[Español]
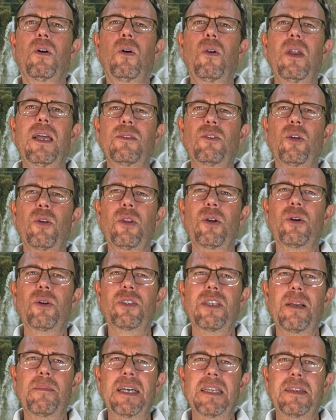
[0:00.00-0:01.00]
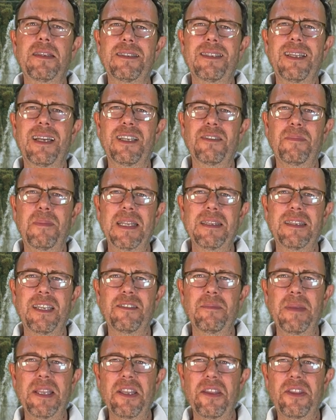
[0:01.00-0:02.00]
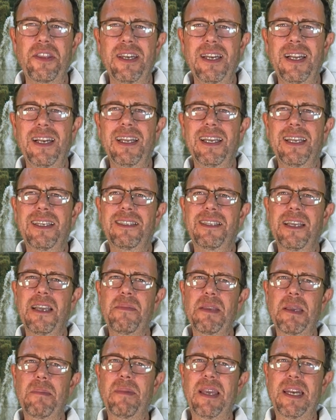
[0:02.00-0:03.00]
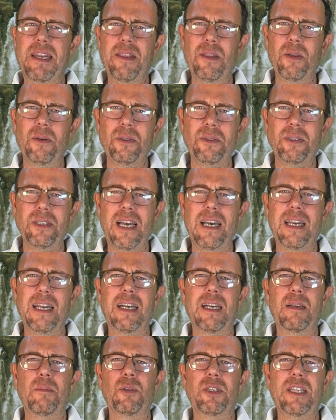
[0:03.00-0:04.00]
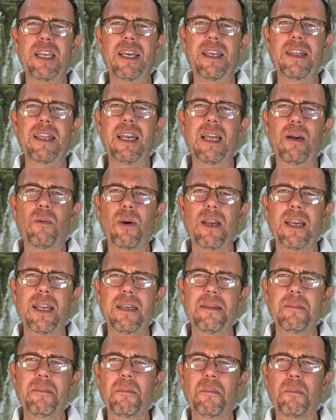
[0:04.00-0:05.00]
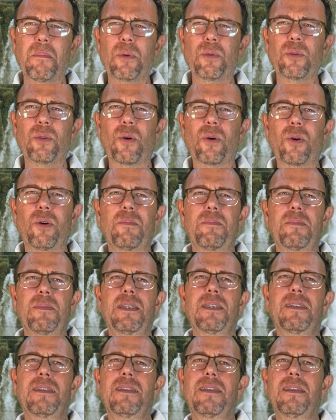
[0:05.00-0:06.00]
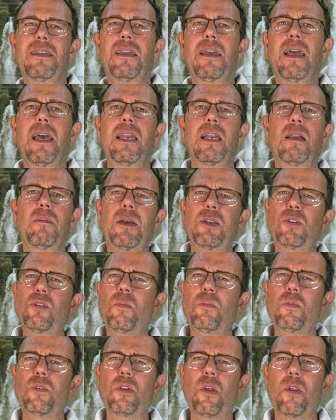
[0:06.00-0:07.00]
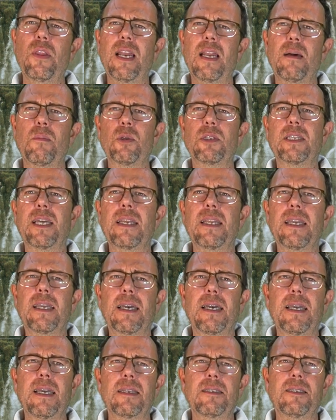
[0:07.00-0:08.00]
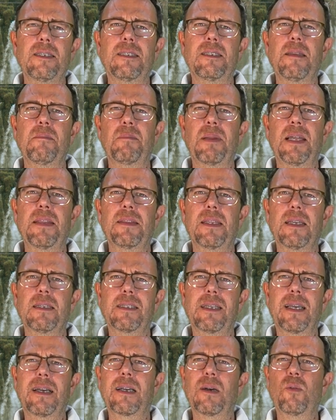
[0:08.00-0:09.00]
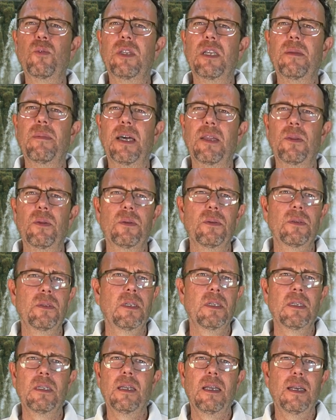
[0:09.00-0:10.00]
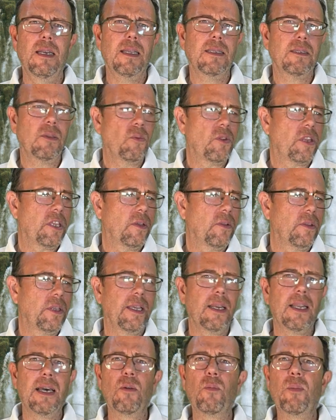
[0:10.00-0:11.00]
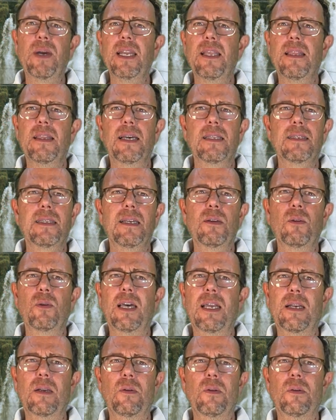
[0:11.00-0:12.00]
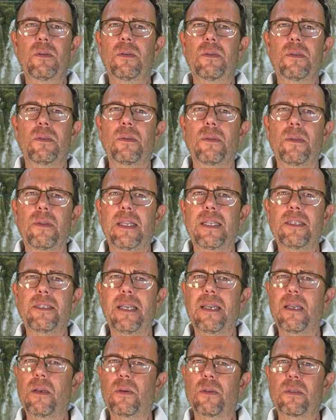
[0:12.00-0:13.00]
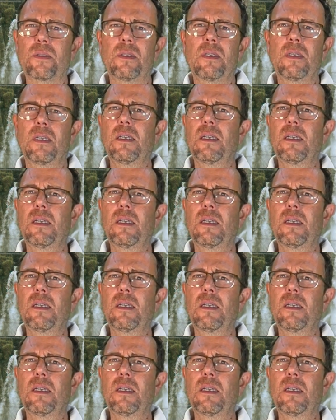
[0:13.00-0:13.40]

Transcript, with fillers: Hola a todos amantes de las plantas medicinales y bienvenidos a la de la abuela.com. En el vasto mundo de la botánica existen plantas que han cautivado la atención de la humanidad a lo largo de siglos,